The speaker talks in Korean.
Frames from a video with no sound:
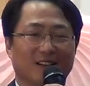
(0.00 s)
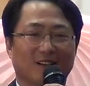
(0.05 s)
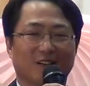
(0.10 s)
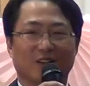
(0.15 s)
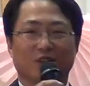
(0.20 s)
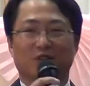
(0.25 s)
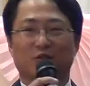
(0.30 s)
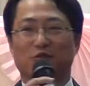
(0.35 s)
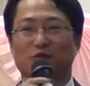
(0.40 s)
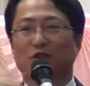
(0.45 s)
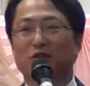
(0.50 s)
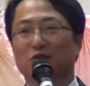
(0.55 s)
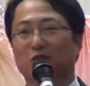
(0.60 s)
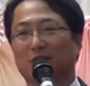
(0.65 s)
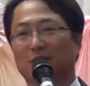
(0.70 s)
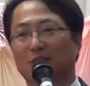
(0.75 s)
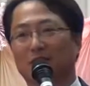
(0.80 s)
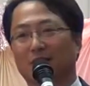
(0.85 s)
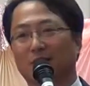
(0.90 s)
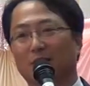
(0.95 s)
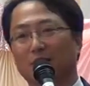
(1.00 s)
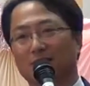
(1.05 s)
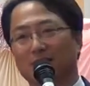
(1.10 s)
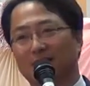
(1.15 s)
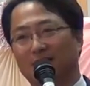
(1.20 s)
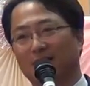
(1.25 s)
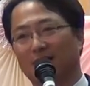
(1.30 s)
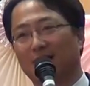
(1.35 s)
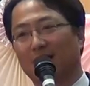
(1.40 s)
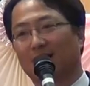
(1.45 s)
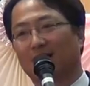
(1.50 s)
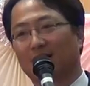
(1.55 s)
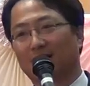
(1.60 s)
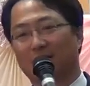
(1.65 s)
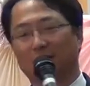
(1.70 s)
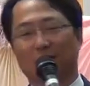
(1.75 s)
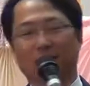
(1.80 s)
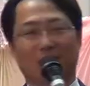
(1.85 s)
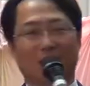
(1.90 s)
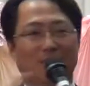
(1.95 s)
네, 죄송합니다. 혹시
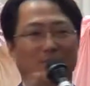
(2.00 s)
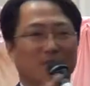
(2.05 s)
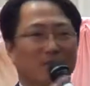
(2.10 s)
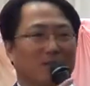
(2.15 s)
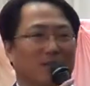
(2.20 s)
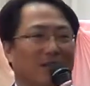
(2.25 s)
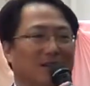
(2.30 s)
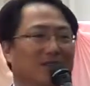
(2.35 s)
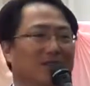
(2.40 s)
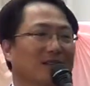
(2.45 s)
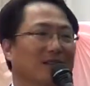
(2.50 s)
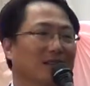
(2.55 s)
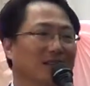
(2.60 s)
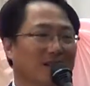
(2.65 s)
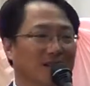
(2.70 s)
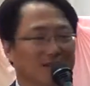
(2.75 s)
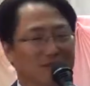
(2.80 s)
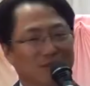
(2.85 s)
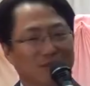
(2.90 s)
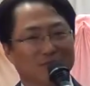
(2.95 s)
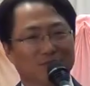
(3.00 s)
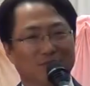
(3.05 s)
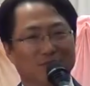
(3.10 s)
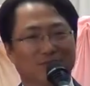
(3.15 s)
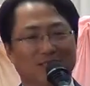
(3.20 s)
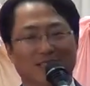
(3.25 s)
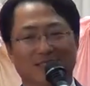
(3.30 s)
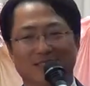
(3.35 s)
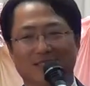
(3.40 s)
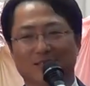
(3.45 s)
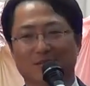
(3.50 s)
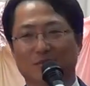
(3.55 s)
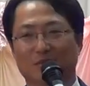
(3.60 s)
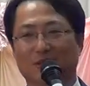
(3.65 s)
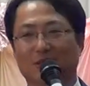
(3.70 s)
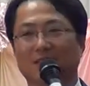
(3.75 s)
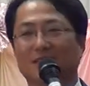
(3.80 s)
여기 갑자기 확 찔리신 분들이 있으면